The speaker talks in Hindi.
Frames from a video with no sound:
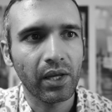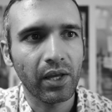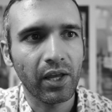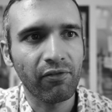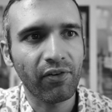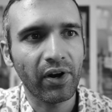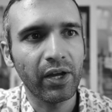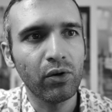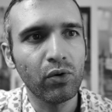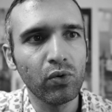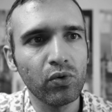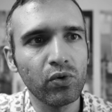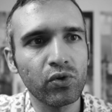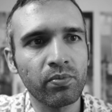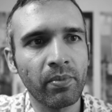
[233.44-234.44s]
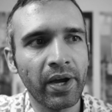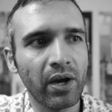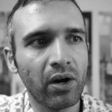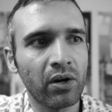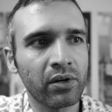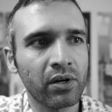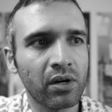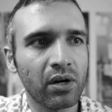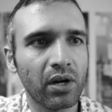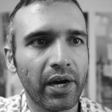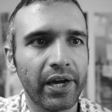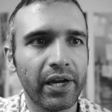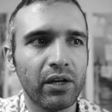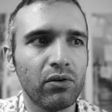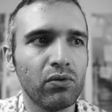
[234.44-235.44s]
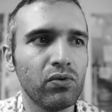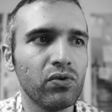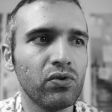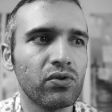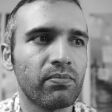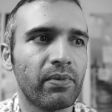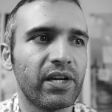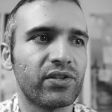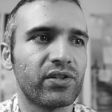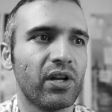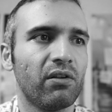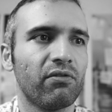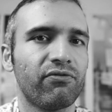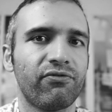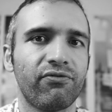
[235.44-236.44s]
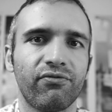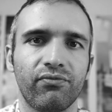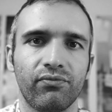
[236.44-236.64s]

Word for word: इफ़ आई लूज़ माई ऑनर आई लूज़ माई सेल्फ